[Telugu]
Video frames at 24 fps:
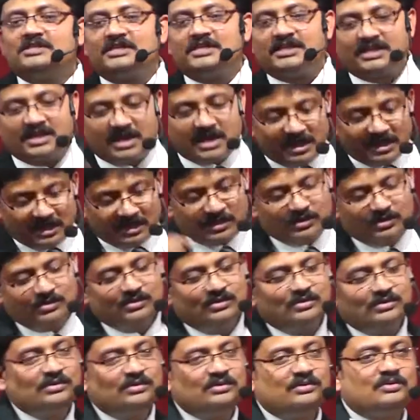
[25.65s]
చిక్కాలలో
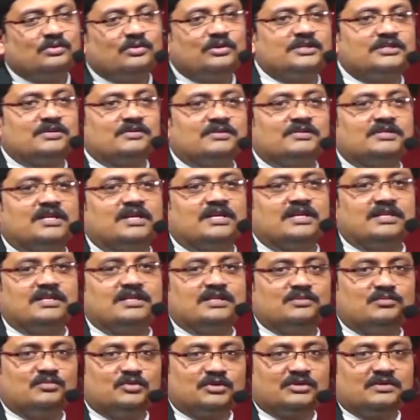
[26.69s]
కొన్ని సంవత్సరాల
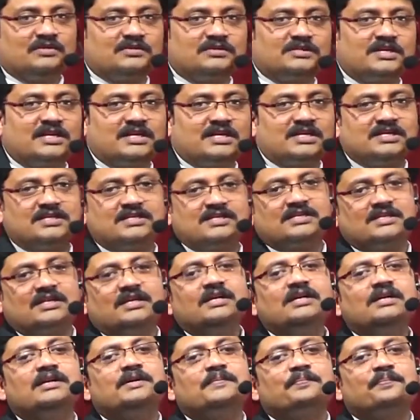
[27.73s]
కిందట మూడు సంవత్సరాల కిందట
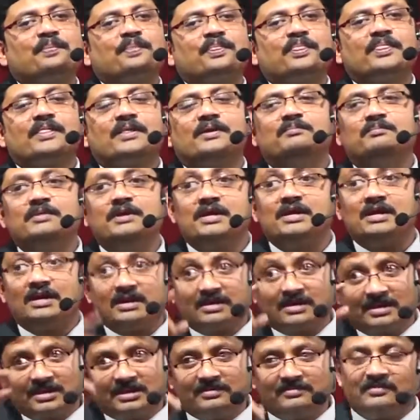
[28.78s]
మీకా
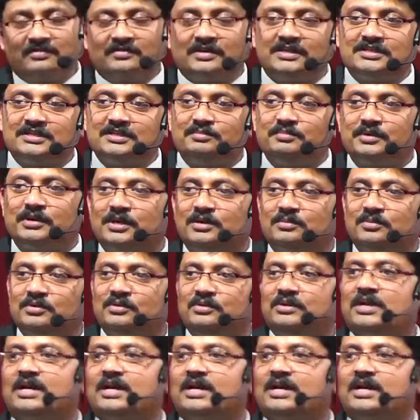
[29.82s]
గ్రంథ వివరణ చెప్పేటప్పుడు